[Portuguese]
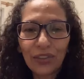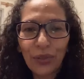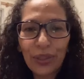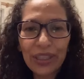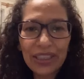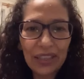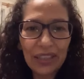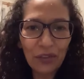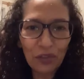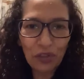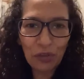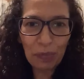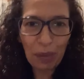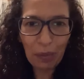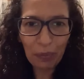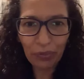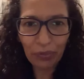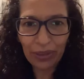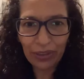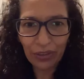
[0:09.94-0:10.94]
dois anos de
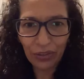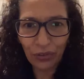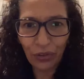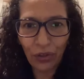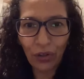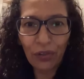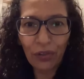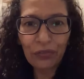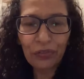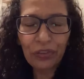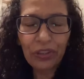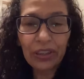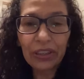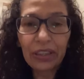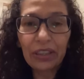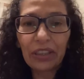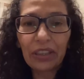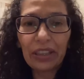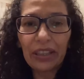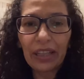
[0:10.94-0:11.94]
Papo das Nove,
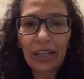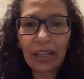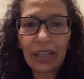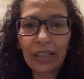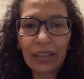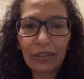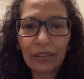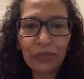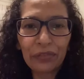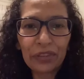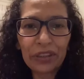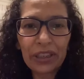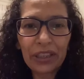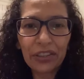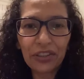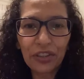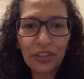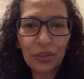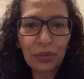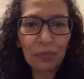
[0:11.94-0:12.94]
a vida
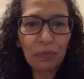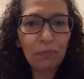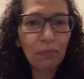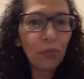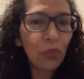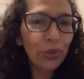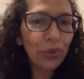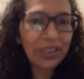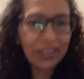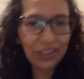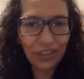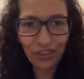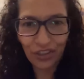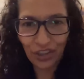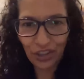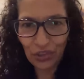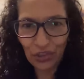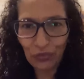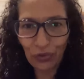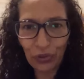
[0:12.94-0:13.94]
de muita
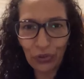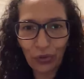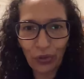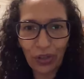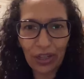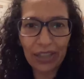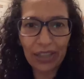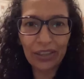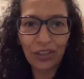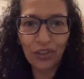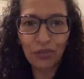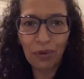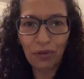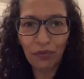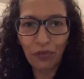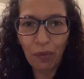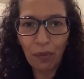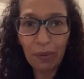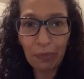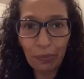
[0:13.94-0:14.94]
gente foi tocada de uma
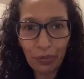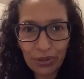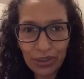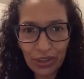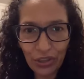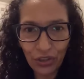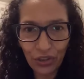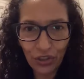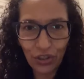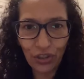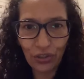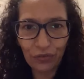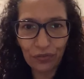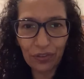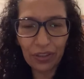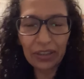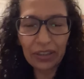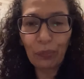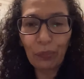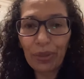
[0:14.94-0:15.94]
forma
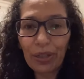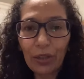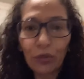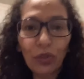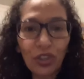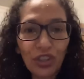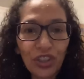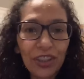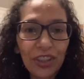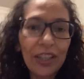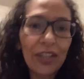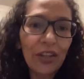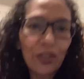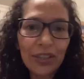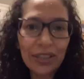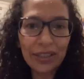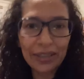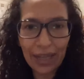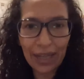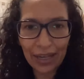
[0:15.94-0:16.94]
positiva pela tua
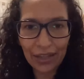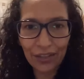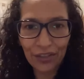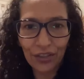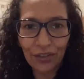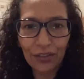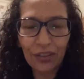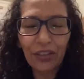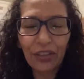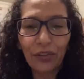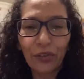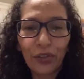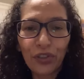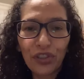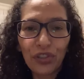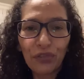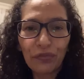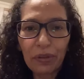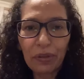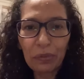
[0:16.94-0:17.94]
generosidade. Nós
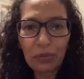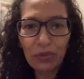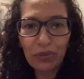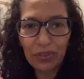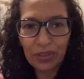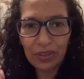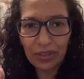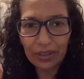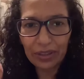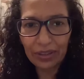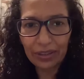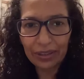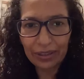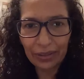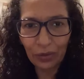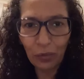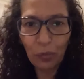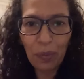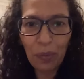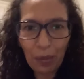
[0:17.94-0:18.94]
tivemos
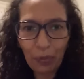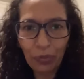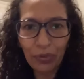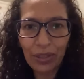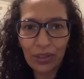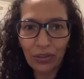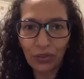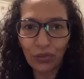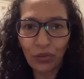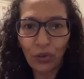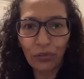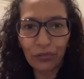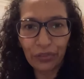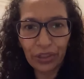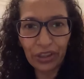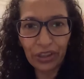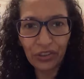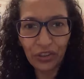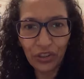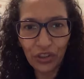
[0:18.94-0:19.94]
no Papo das Nove
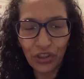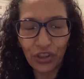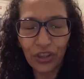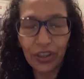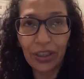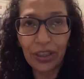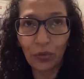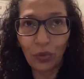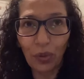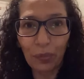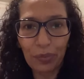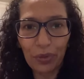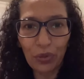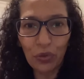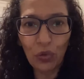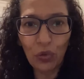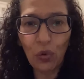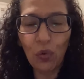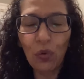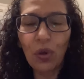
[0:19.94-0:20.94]
em ti, na tua
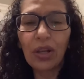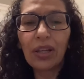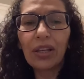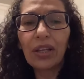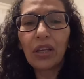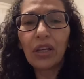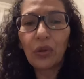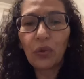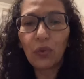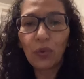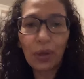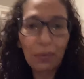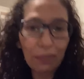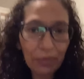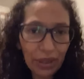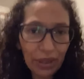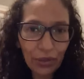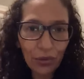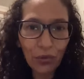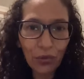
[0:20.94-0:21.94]
pessoa, um
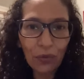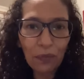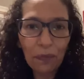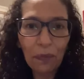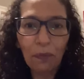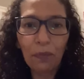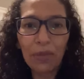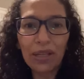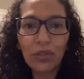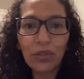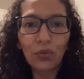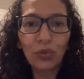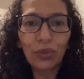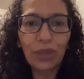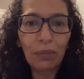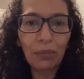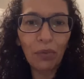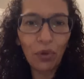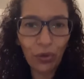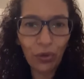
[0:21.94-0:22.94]
amigo, uma escuta
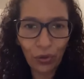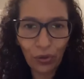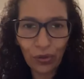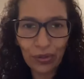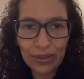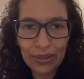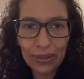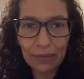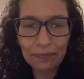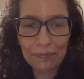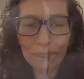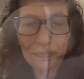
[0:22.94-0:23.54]
amorosa.